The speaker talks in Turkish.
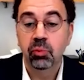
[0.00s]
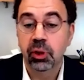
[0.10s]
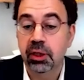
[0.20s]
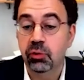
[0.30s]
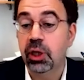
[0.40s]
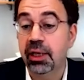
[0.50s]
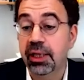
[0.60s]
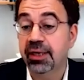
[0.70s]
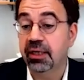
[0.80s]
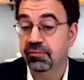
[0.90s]
Bunları
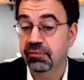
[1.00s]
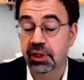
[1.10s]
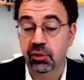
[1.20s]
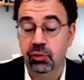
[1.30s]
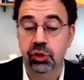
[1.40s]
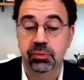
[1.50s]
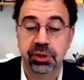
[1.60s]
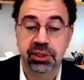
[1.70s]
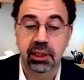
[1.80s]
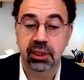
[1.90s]
dünyanın her tarafında görüyoruz.
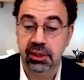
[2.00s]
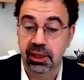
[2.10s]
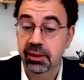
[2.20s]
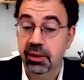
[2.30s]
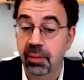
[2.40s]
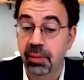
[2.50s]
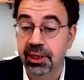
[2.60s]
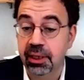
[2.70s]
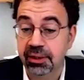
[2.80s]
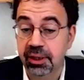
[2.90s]
Brezilya'da,
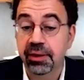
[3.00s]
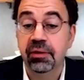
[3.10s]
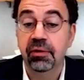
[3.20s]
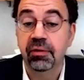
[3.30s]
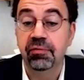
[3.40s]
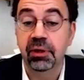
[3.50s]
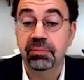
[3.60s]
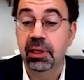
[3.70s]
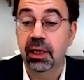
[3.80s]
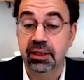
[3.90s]
Amerika'da,
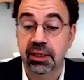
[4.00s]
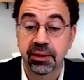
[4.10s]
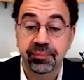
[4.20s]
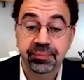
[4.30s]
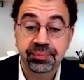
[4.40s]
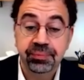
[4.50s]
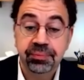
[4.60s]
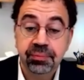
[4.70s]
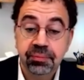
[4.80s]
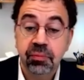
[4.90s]
Filipinler'de,
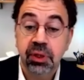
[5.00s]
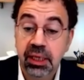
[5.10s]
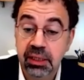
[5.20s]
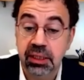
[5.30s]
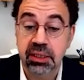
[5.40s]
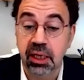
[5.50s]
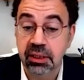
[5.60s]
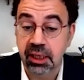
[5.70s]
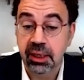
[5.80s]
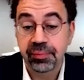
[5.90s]

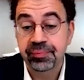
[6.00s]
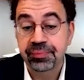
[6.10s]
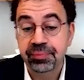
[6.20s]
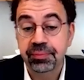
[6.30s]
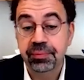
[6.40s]
Hindistan'da,